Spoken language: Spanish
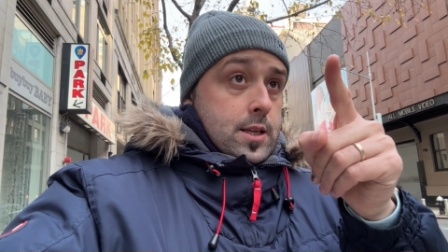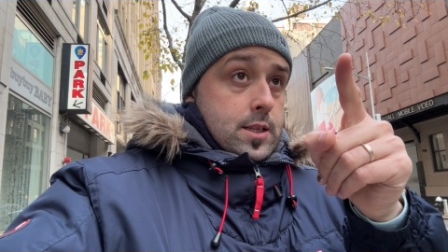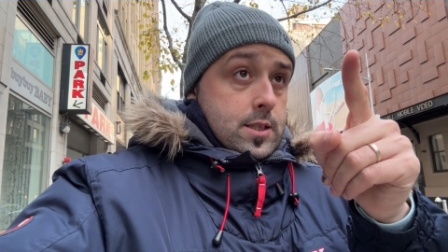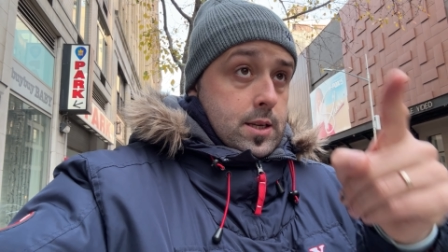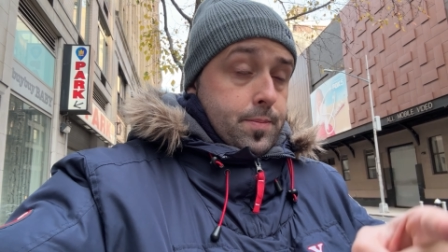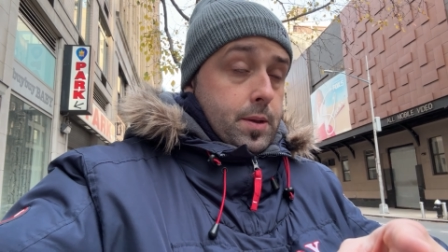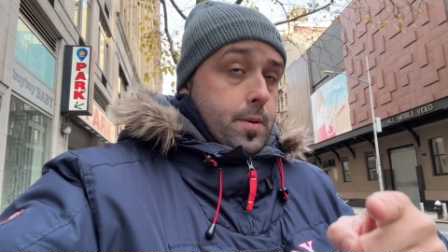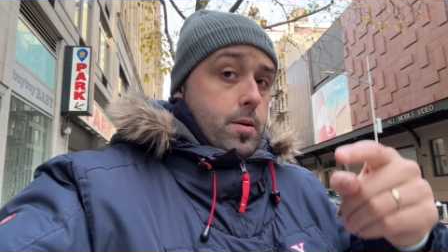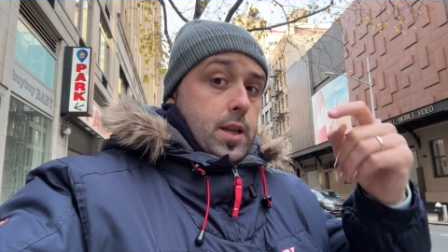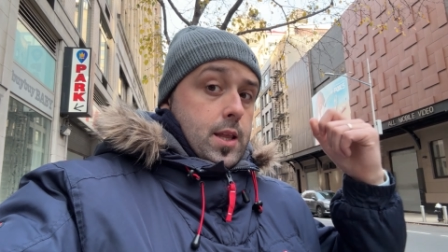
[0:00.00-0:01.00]

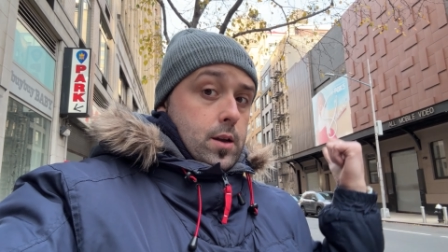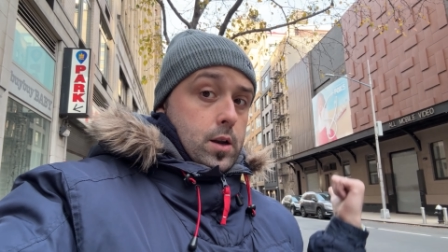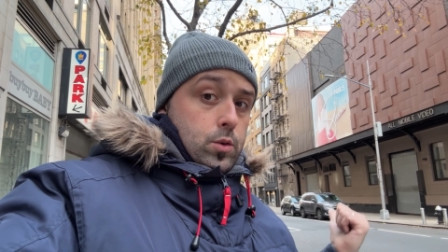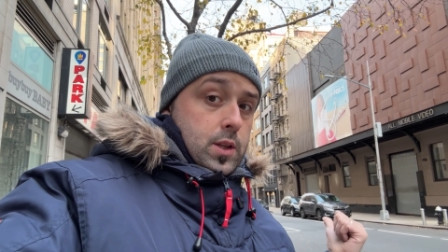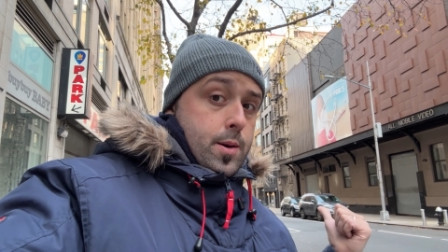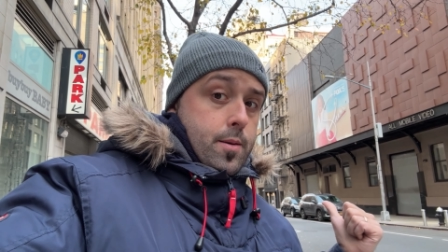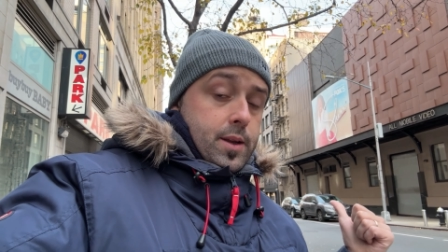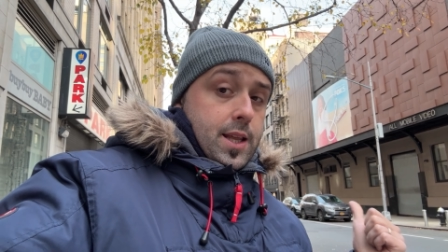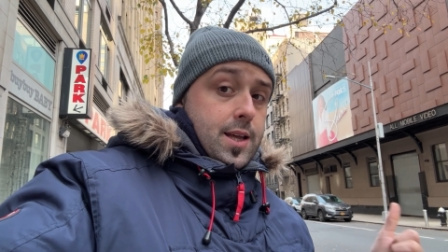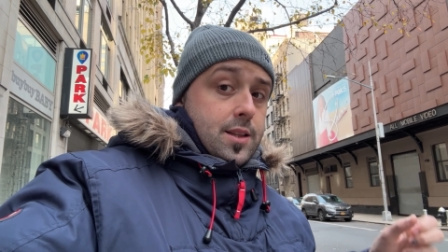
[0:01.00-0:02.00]
séptima avenida y la octava
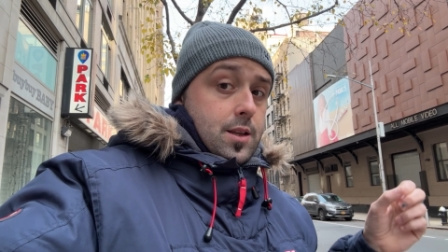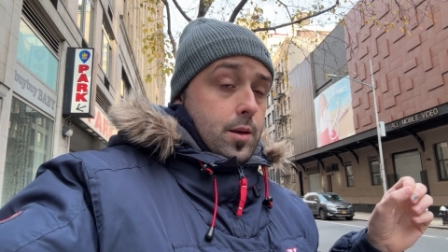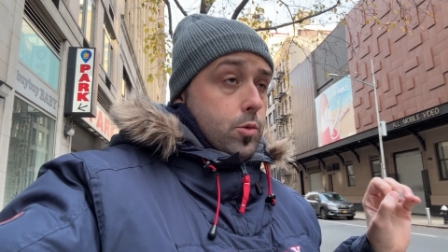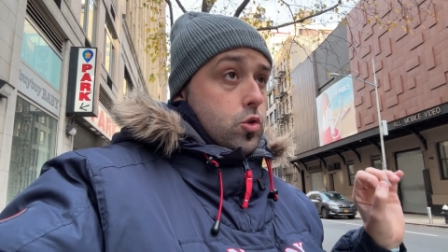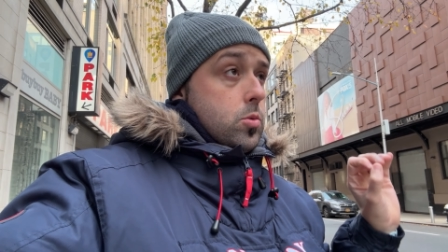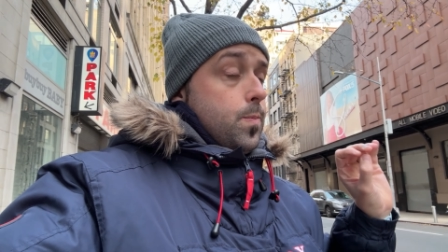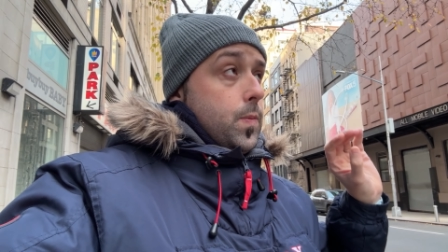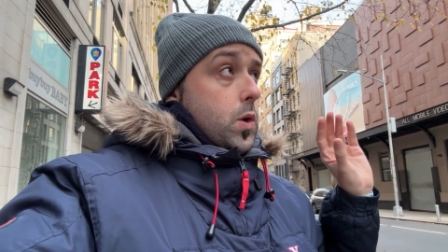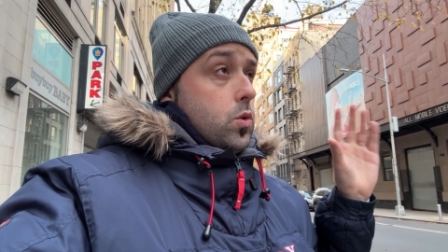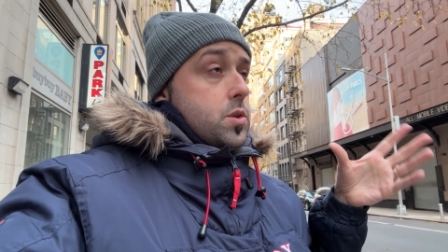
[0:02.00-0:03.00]
avenida, tenemos
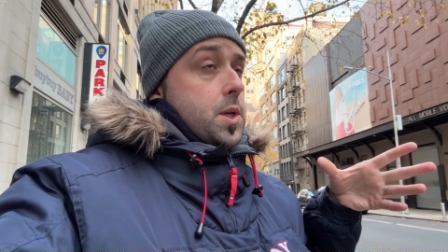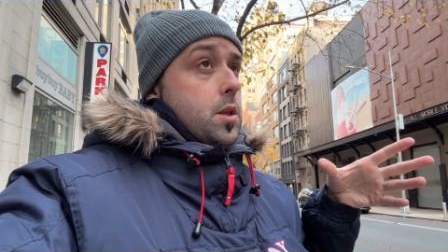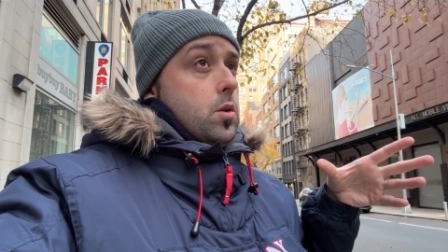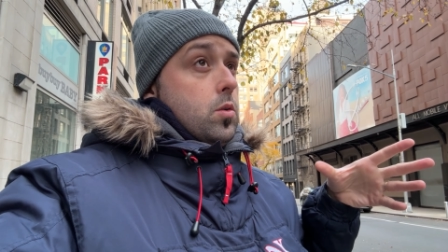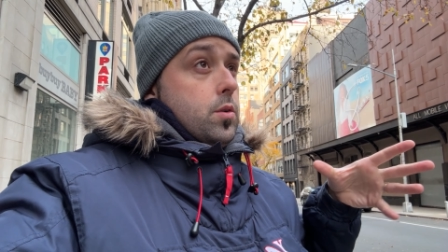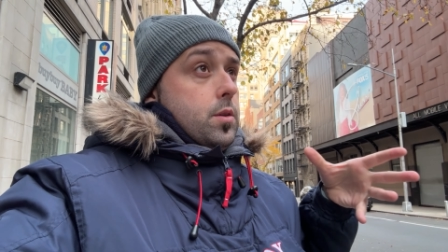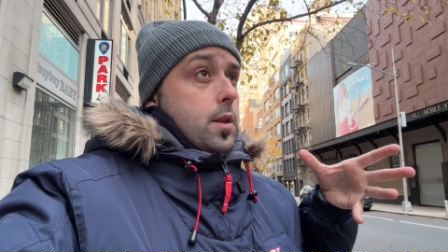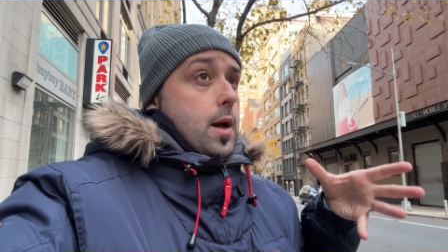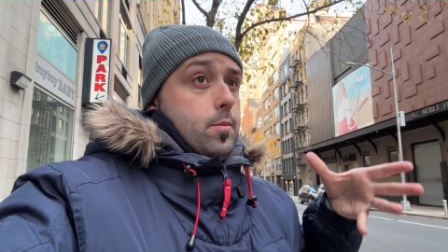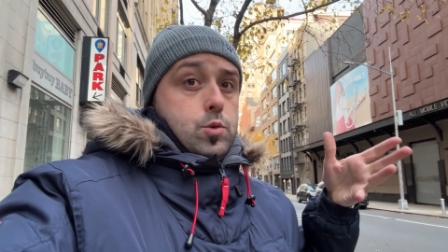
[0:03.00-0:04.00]
un sitio,
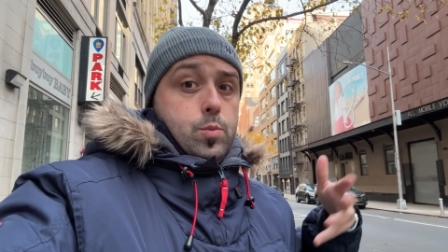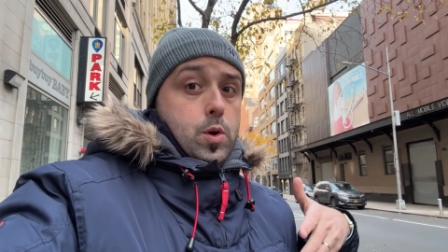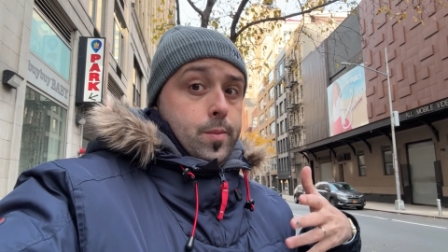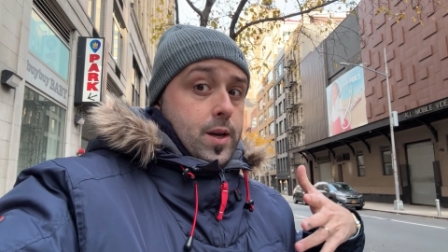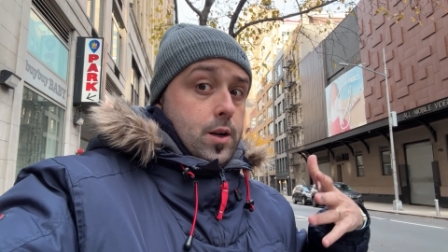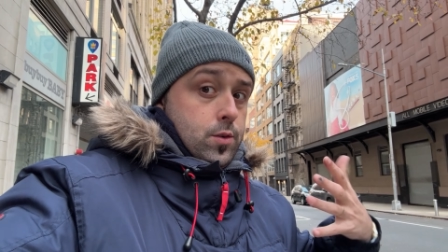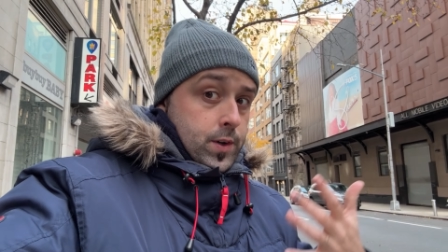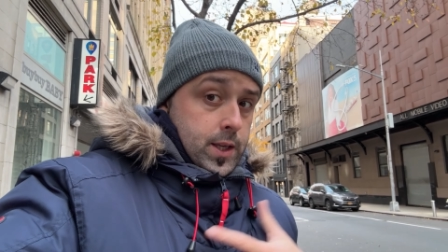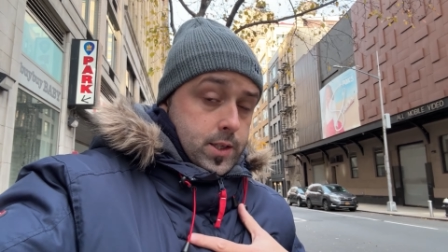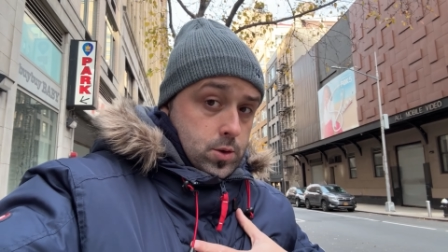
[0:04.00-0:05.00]
digamos, un poco para los
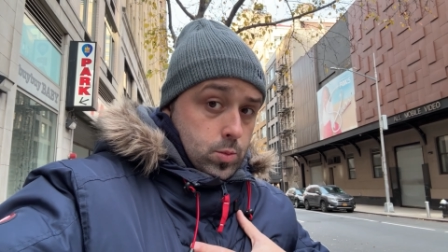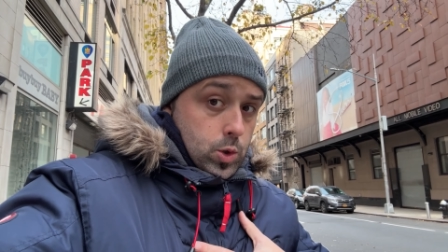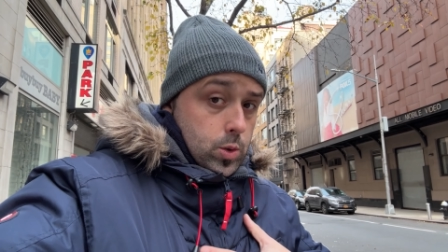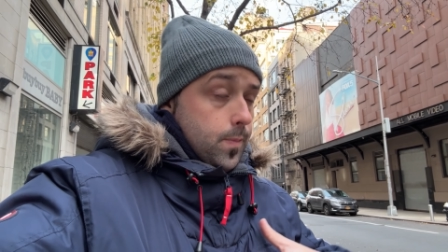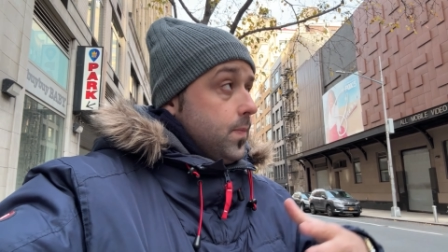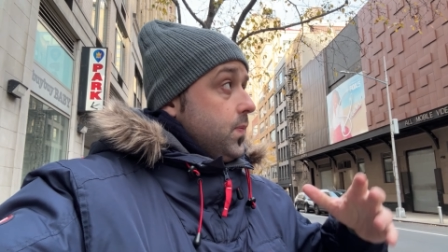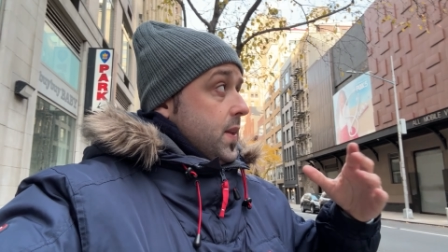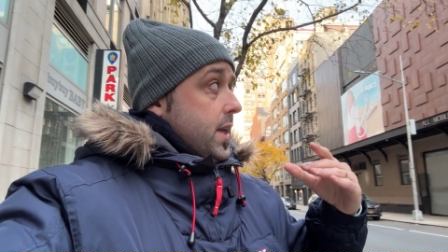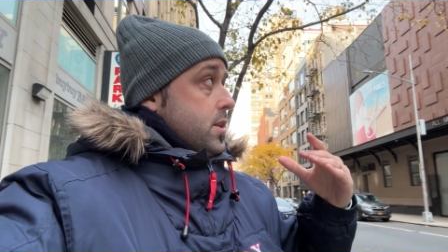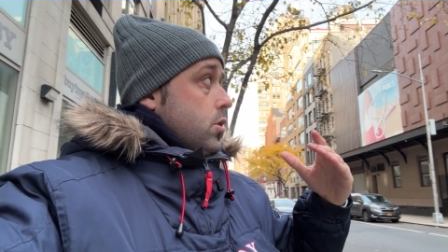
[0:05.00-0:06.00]
frikis como yo,
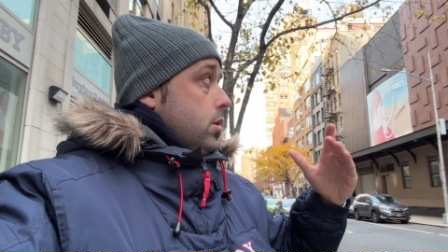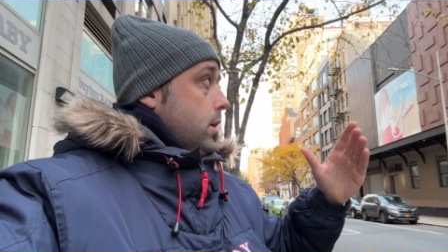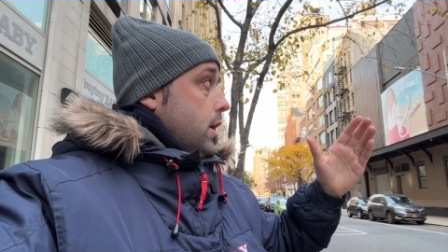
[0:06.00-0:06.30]
que son